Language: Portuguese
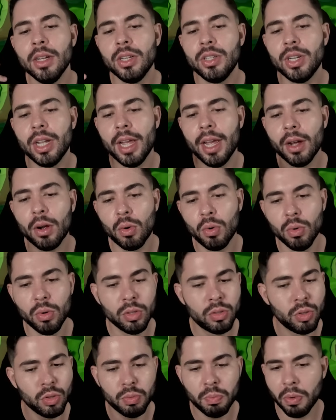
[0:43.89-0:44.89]
de
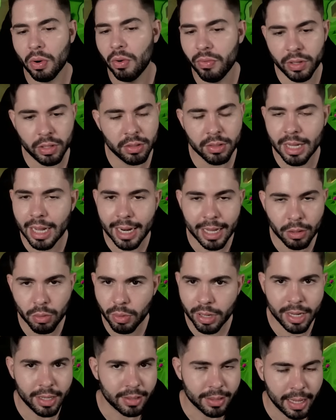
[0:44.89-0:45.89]
recursos provindos da
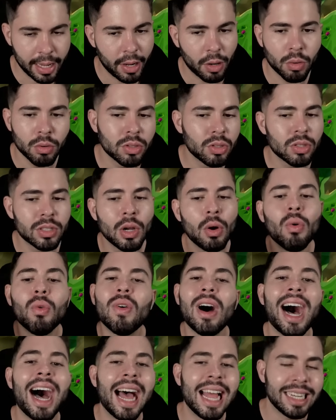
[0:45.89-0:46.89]
natureza, né? recursos
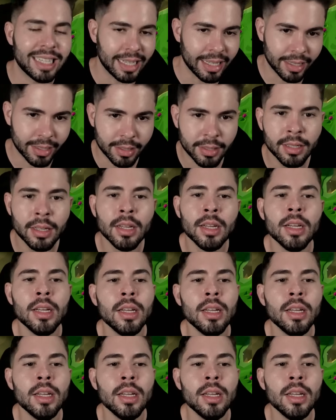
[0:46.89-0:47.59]
selvagens.